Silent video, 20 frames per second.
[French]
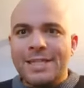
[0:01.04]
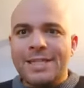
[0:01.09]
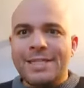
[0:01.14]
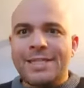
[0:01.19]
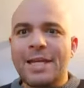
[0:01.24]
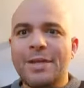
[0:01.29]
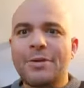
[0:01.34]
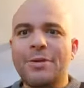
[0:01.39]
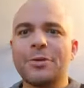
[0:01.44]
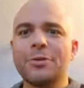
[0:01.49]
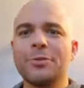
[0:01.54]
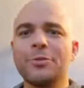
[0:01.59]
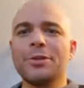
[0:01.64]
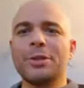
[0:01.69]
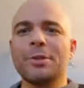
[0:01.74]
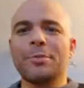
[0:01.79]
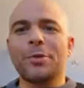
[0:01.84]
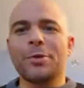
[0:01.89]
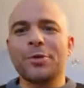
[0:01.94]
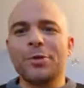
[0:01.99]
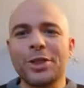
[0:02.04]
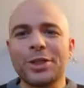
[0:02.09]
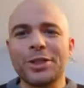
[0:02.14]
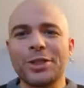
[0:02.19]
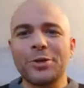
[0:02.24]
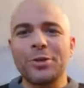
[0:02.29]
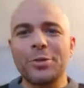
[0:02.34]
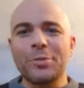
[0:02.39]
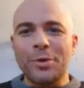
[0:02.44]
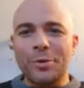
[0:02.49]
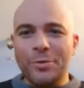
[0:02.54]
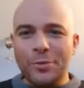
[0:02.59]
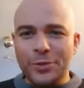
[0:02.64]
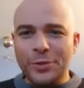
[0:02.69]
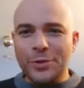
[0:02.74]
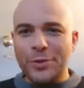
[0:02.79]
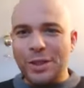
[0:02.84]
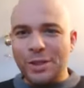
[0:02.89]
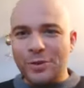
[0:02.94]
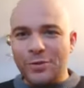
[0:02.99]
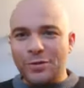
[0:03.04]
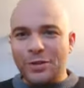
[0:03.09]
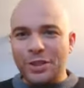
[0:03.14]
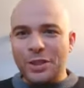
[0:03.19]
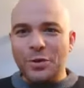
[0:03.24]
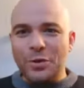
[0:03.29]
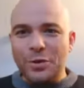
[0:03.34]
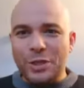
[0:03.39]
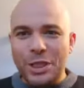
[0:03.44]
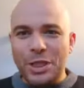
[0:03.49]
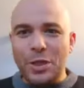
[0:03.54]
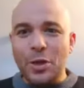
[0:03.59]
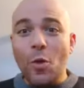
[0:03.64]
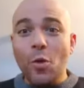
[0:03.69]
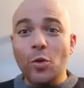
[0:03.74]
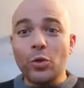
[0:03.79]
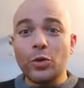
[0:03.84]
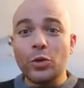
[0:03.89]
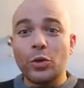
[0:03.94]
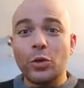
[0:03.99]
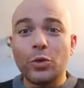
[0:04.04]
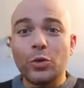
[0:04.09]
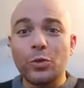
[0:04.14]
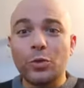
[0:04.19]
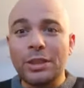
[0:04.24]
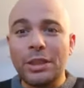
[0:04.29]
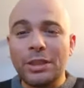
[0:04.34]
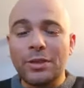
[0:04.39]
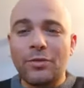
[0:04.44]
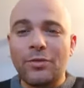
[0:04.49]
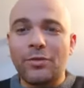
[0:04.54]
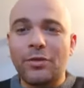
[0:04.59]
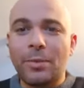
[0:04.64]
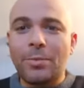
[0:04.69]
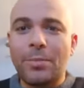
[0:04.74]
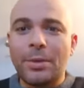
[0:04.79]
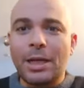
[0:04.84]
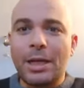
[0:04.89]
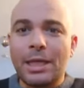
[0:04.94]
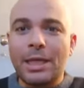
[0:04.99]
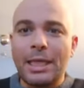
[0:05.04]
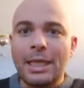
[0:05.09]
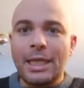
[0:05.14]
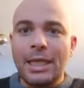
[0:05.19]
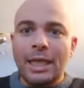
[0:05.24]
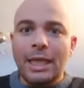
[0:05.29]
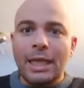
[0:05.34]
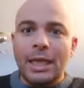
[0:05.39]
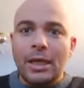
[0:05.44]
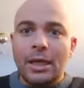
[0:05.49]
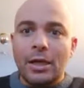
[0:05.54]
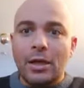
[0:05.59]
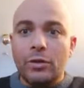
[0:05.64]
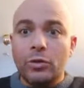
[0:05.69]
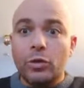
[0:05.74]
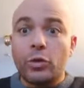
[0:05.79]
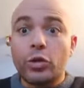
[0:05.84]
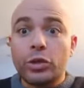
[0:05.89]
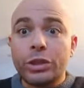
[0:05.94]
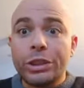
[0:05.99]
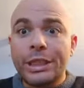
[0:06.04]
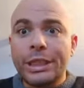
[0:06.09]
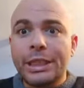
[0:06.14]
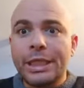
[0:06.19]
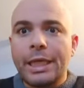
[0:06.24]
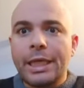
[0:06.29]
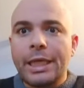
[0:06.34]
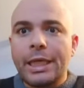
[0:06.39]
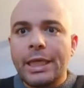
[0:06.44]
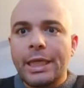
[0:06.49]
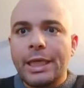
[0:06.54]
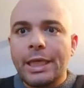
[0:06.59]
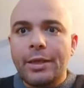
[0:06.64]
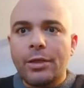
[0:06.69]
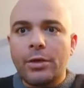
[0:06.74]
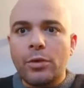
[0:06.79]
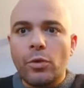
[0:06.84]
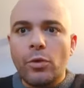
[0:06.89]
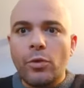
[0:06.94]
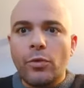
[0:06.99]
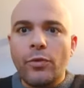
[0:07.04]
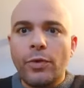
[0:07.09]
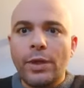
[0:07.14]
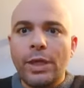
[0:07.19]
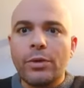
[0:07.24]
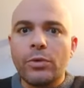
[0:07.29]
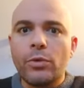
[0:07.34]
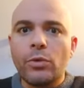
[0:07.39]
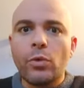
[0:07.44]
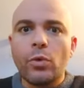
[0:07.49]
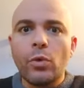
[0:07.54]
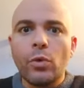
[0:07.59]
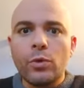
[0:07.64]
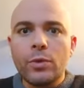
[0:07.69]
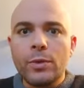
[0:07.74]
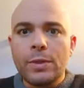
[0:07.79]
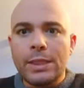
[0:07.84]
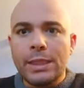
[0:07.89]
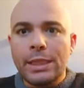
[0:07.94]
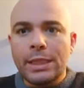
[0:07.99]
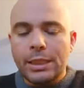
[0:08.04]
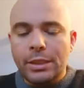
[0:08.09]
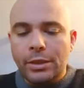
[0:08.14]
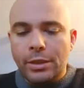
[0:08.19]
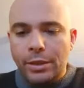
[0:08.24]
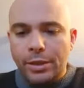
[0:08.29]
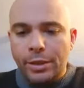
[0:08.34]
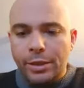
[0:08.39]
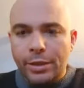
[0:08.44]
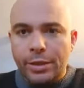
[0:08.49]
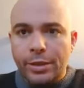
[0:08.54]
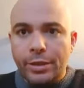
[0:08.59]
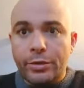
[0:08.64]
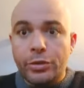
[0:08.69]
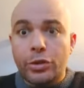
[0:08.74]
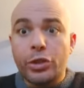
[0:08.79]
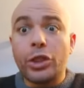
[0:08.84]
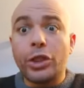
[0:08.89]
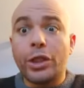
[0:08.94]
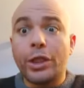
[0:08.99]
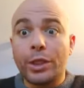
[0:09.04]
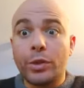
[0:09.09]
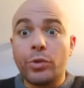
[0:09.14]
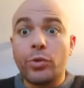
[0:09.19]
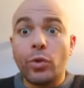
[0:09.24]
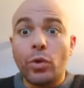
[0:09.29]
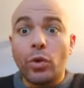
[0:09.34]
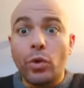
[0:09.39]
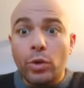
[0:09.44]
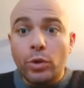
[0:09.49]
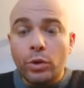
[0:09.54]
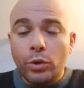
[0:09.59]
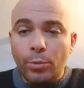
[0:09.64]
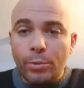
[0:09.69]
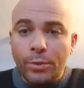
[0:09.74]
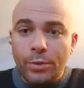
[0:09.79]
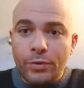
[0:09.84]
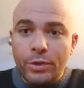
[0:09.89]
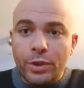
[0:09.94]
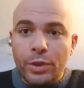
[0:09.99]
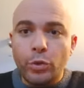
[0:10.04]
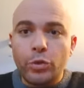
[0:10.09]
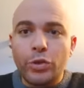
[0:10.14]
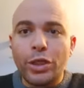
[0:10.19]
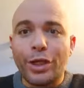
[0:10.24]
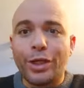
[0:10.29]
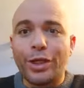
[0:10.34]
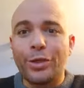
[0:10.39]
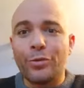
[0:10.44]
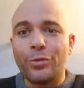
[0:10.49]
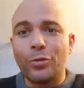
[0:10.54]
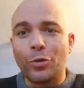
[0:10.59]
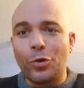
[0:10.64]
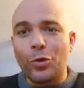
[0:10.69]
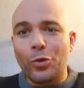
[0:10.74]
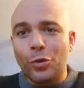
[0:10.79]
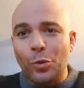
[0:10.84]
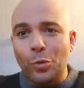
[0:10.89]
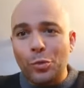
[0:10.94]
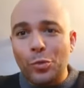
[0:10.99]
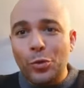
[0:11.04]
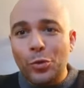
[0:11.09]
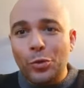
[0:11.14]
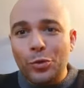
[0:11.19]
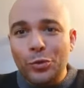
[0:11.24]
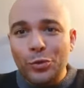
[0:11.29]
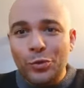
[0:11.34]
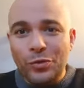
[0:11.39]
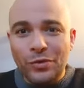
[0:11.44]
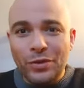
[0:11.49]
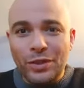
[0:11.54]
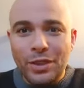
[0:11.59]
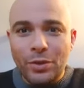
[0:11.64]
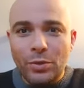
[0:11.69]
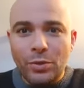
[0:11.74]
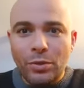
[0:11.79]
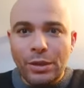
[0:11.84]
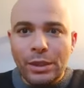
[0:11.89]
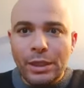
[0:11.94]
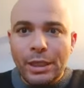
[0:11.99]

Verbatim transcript: Salut à tous, c'est Pang de la chaîne, bienvenue sur cette vidéo qui aujourd'hui va parler euh, de coaching et le fait de oser. Euh, c'est récurrent dans mes vidéos, c'est récurrent dans beaucoup de vidéos